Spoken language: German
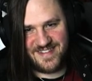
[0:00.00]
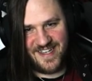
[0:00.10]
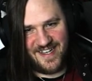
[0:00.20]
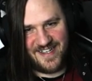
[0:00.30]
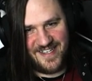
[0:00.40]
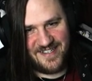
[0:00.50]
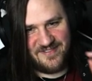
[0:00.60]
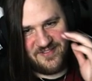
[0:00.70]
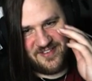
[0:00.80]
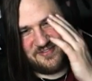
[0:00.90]
Der
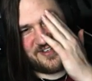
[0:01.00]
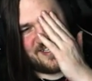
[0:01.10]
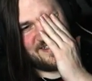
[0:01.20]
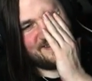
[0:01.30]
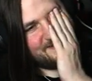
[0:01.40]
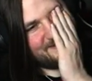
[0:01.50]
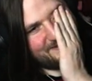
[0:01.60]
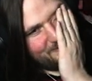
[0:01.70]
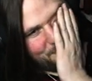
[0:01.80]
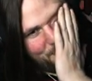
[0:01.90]
Raketenwerfer.
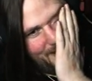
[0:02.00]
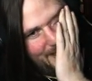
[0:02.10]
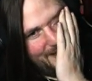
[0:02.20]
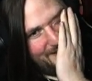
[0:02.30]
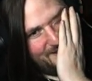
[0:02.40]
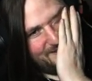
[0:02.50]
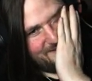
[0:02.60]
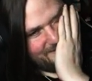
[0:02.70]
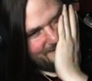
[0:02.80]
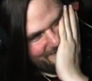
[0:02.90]
So in einer Hand.
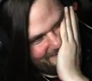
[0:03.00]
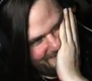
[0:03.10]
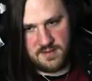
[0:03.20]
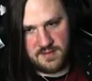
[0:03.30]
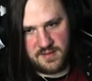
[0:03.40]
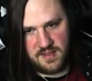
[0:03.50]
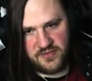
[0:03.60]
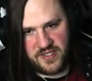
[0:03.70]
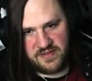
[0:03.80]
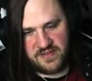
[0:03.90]
Auf
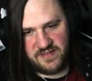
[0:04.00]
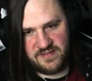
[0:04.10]
geht's.